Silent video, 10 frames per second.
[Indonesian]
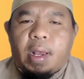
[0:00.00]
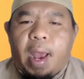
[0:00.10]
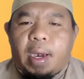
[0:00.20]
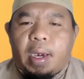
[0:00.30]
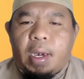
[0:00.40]

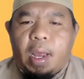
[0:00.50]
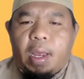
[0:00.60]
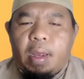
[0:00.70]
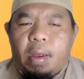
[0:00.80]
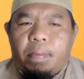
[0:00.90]

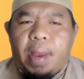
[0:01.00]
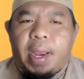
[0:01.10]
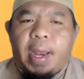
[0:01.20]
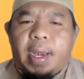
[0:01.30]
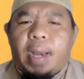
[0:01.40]
karena
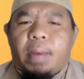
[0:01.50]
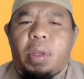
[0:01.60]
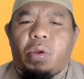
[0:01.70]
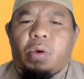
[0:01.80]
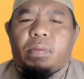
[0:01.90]
makan dan
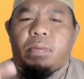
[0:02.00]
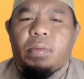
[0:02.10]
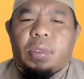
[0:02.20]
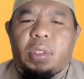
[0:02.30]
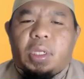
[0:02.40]
minum
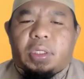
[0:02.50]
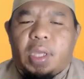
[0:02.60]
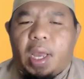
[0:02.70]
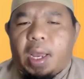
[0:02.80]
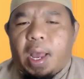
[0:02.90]
di
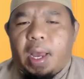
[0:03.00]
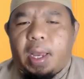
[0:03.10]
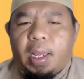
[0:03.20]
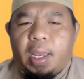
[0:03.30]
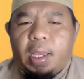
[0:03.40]
siang
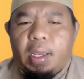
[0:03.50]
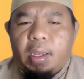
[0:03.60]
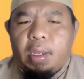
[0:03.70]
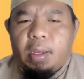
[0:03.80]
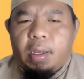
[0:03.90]
hari
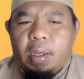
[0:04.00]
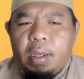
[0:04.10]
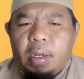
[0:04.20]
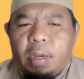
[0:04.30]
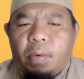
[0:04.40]

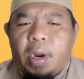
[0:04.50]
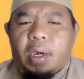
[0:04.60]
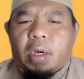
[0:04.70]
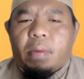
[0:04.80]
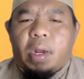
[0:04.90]
di
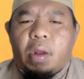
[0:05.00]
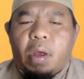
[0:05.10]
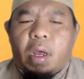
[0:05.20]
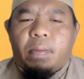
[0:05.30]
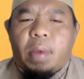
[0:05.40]
bulan
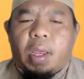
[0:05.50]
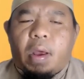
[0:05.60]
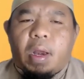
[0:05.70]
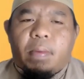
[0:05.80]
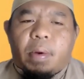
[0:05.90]
Ramadan
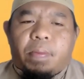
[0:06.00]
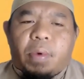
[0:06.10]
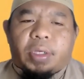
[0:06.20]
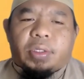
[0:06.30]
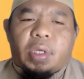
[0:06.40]
bagi orang yang
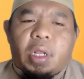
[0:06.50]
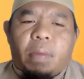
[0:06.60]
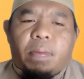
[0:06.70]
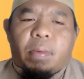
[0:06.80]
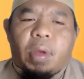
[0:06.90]
berpuasa
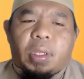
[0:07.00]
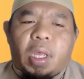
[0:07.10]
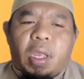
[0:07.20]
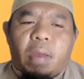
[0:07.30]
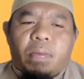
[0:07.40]
adalah
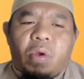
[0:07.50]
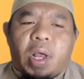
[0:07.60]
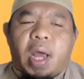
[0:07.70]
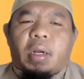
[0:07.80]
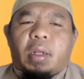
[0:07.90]
perbuatan yang
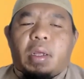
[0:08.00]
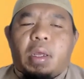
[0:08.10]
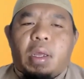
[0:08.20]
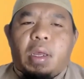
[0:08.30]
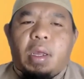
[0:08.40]
mungkar.
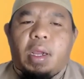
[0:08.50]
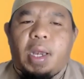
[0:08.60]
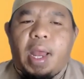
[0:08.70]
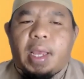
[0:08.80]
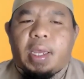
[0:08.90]

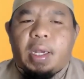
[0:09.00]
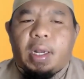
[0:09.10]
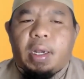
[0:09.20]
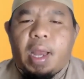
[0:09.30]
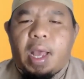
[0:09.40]
Lakinan